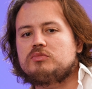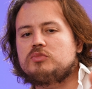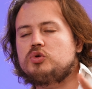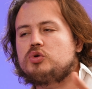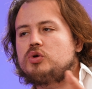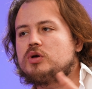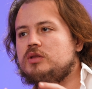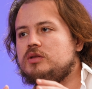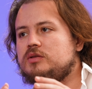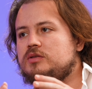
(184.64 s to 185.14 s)

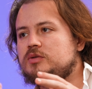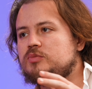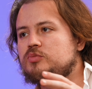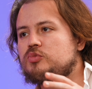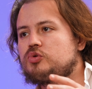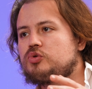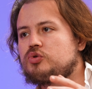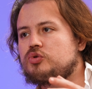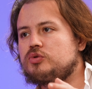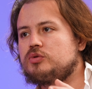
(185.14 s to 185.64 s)
yönetim
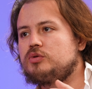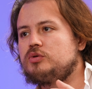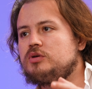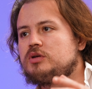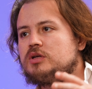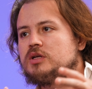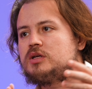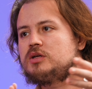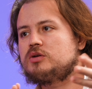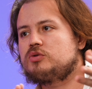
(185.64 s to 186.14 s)
kurulu
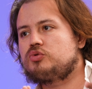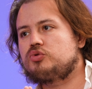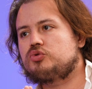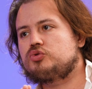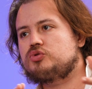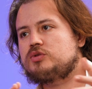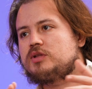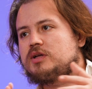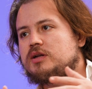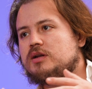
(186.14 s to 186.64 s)

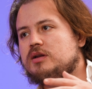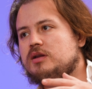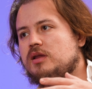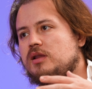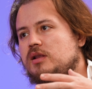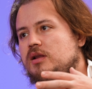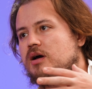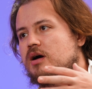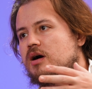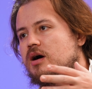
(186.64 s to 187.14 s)

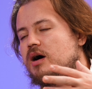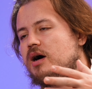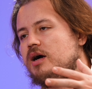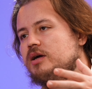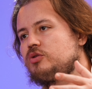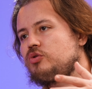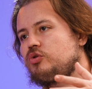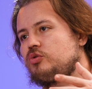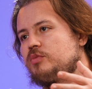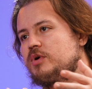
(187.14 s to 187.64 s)
kurucularıyla
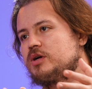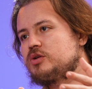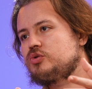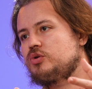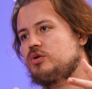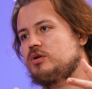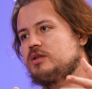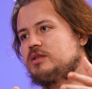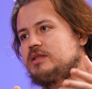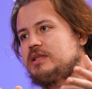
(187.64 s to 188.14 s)
aynı olmak
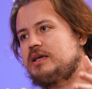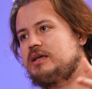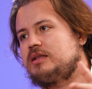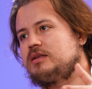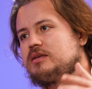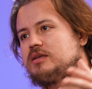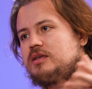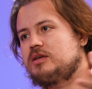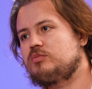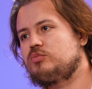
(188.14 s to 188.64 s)
zorunda
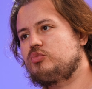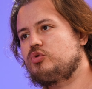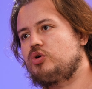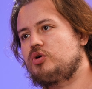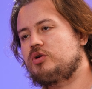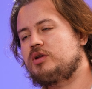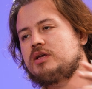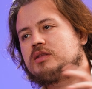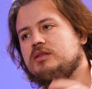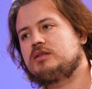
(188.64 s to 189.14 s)
değil ki bu
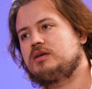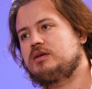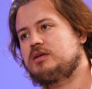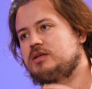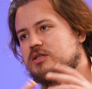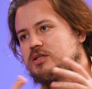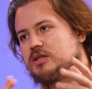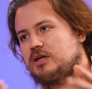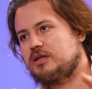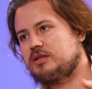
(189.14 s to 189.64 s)
örnekte
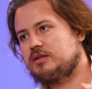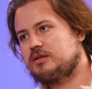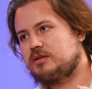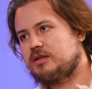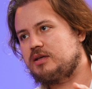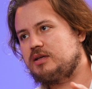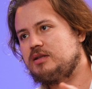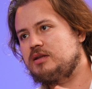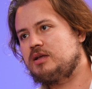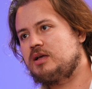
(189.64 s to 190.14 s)
hiç aynı
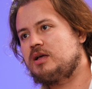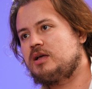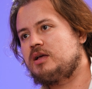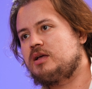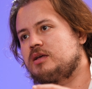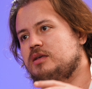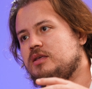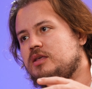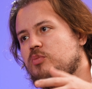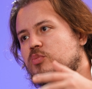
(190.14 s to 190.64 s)
değil.
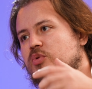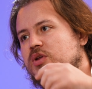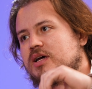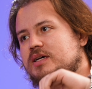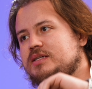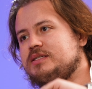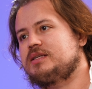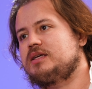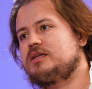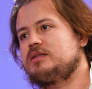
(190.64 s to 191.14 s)
Ki
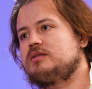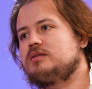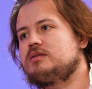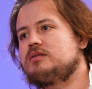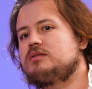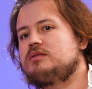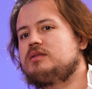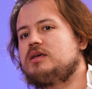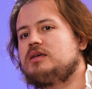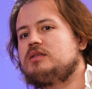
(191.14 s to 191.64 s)
birazdan
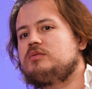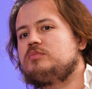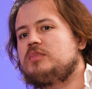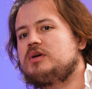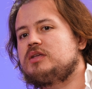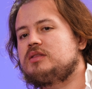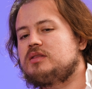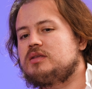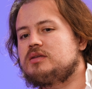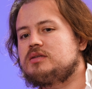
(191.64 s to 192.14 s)

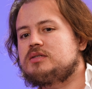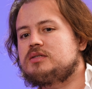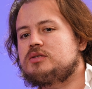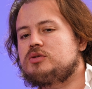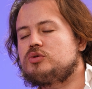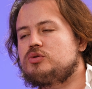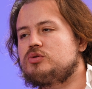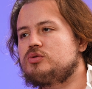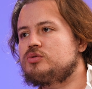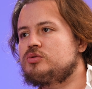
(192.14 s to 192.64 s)
değinmek de
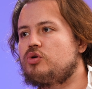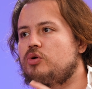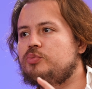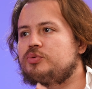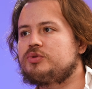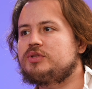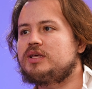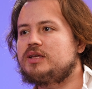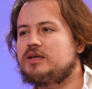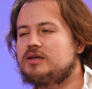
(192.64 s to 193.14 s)
istiyoruz.
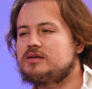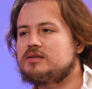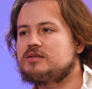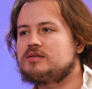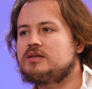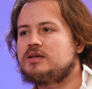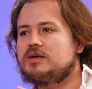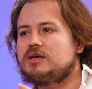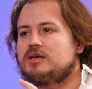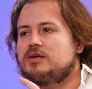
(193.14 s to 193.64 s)

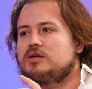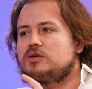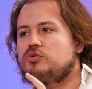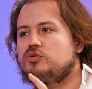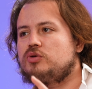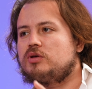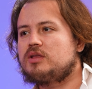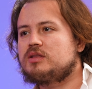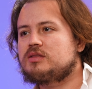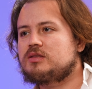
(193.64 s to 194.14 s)
OpenAI'nin
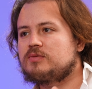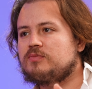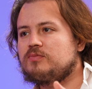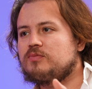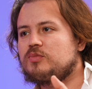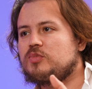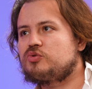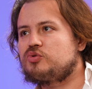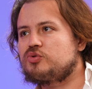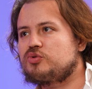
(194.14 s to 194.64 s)

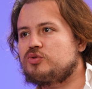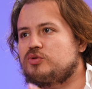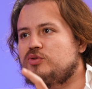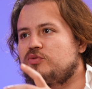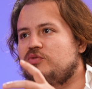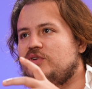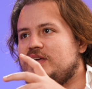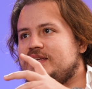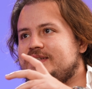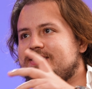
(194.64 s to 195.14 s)
yönetim
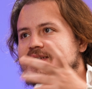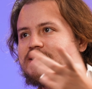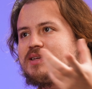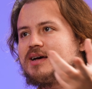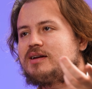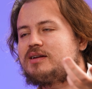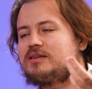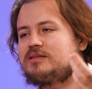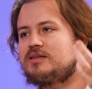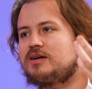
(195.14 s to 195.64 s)
kurulu ve
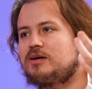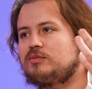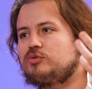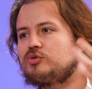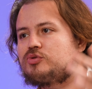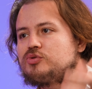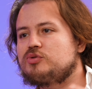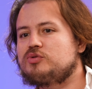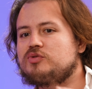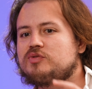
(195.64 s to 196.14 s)
hissedarlık
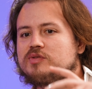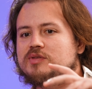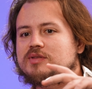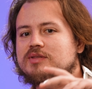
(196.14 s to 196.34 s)
tablosu